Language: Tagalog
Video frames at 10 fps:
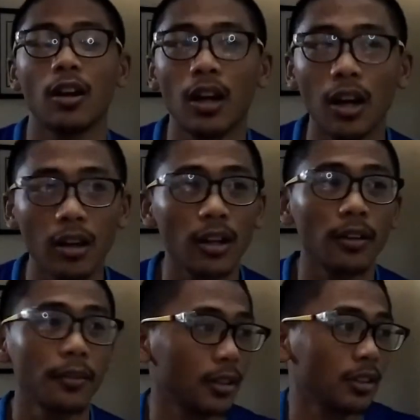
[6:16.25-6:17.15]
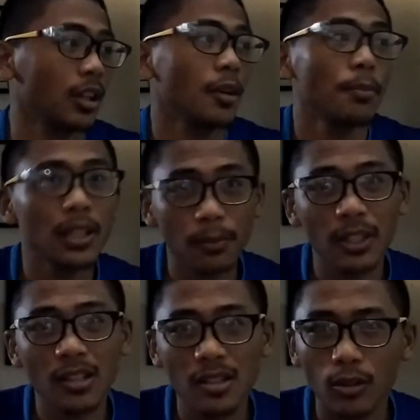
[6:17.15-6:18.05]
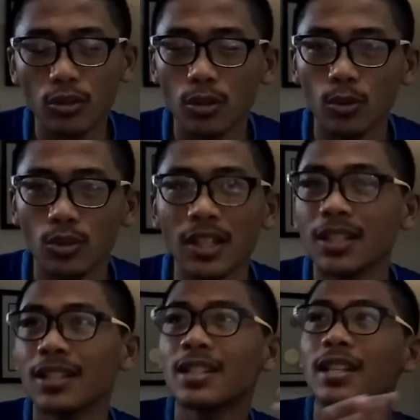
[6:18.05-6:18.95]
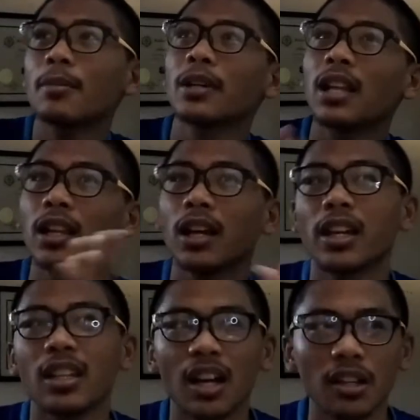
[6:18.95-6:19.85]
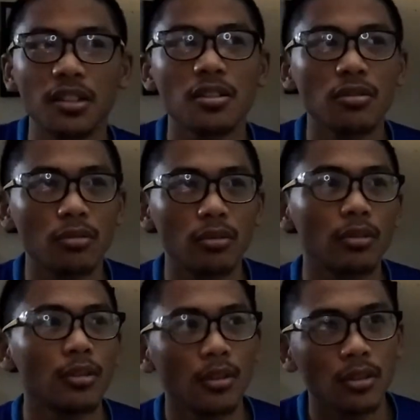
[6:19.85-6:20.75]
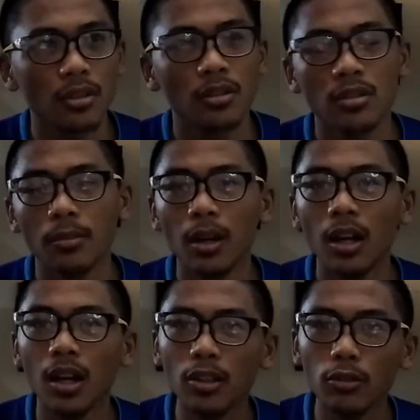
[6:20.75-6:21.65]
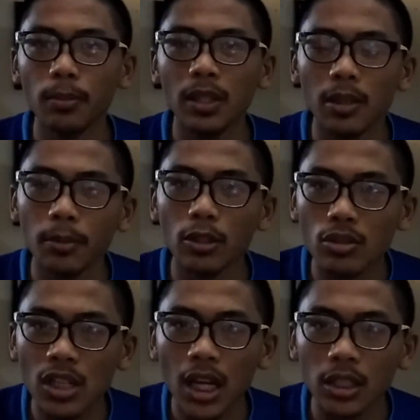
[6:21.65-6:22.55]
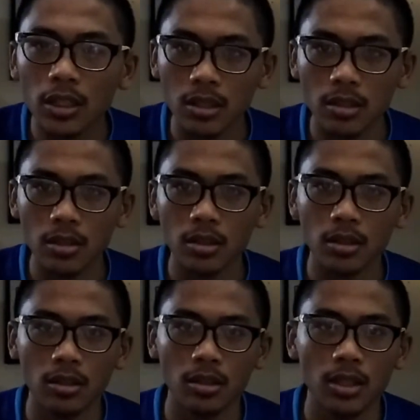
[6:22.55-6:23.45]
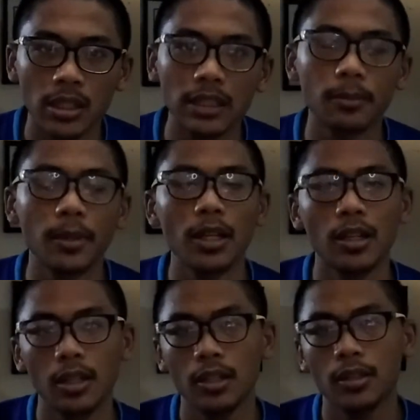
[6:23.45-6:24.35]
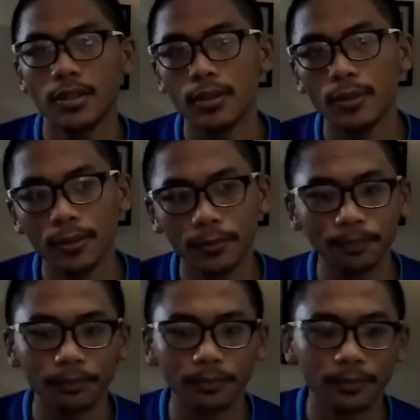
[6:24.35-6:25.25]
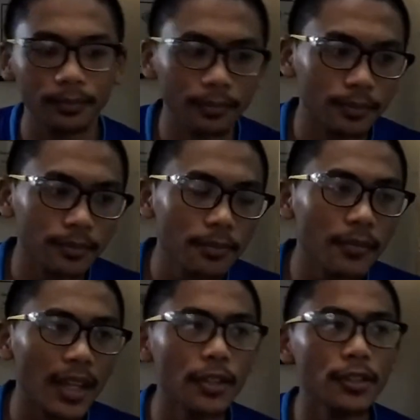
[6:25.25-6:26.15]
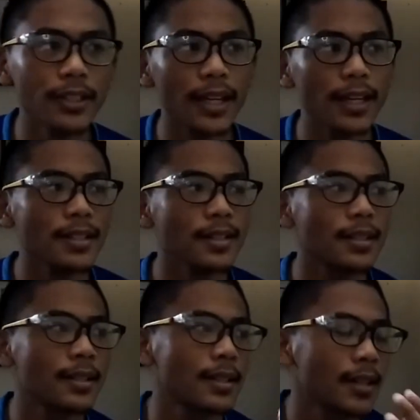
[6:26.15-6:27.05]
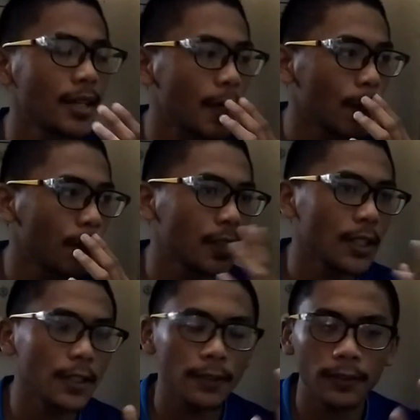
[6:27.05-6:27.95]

uh, ah, ah, taga-Pilipinas ako. So, saan sila maglalagay ng ads nun? Sa mga ano, Filipino channels. Diba? So, ayun guys. Yun ang